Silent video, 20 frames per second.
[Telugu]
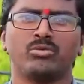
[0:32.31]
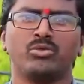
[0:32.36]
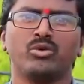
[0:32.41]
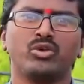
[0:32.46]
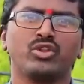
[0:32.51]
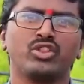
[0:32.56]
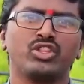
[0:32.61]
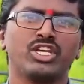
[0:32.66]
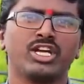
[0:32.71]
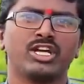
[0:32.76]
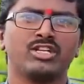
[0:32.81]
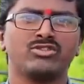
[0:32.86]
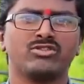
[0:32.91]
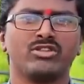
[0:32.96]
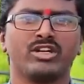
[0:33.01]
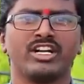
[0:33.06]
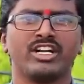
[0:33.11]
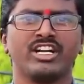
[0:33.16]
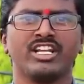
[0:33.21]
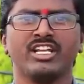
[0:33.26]
పూర్తిగా
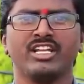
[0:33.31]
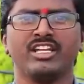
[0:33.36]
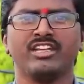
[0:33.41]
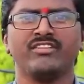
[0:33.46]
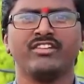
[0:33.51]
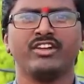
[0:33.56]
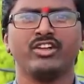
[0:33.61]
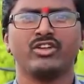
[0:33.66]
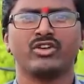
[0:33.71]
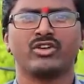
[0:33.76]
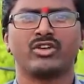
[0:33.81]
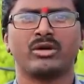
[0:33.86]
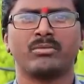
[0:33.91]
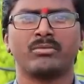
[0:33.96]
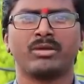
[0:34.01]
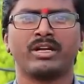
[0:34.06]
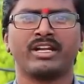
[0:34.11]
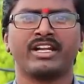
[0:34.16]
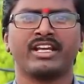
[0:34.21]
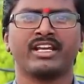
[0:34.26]
చూడండి ఈ వీడియో
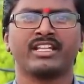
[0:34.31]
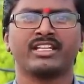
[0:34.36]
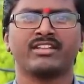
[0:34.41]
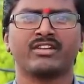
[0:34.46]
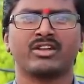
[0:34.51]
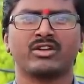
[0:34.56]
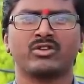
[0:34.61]
కంప్లీట్ అయ్యేంత